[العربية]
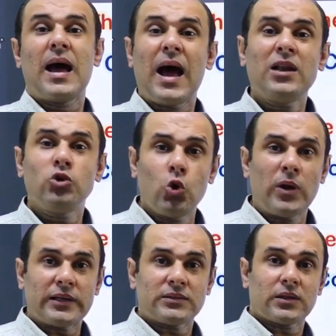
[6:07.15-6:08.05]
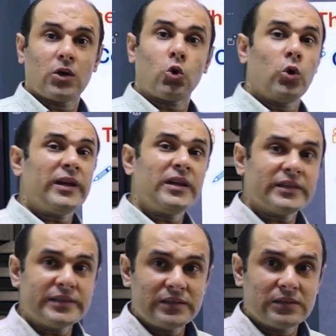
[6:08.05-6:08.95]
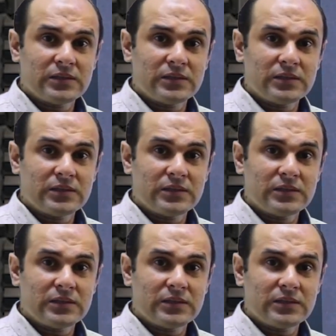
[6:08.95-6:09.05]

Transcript: هل دولت كولينير